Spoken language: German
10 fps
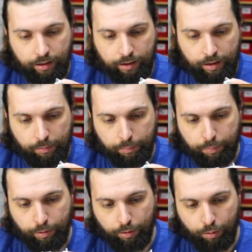hier
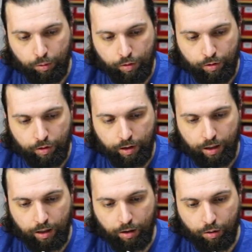Plus
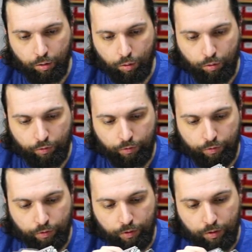auf
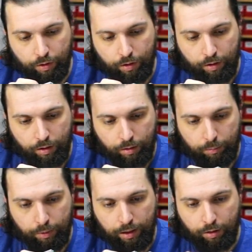
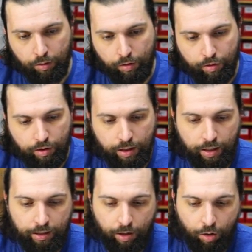Minus, hier
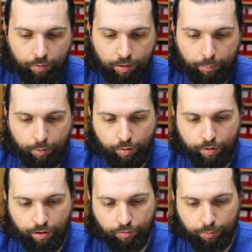geht auch wieder Plus
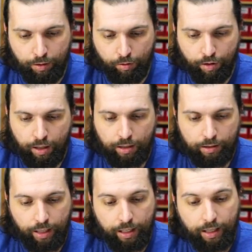auf Minus.
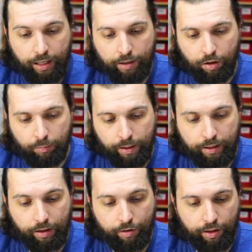Die hängen alle komplett
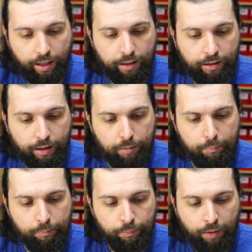in Serie drin.
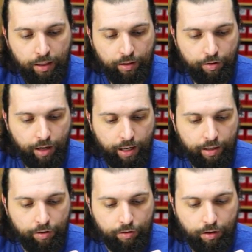Das
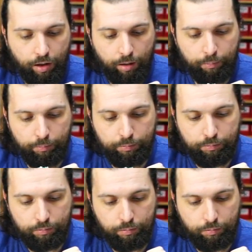heißt, ähm,
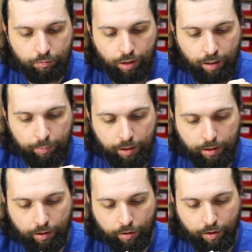wir haben hier
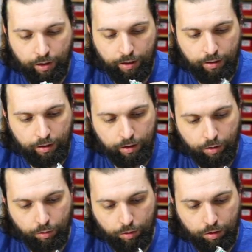tatsächlich, hier
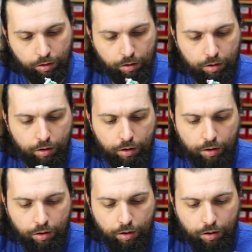unten
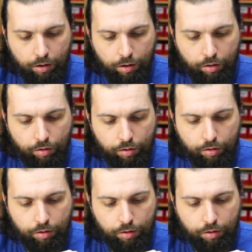ist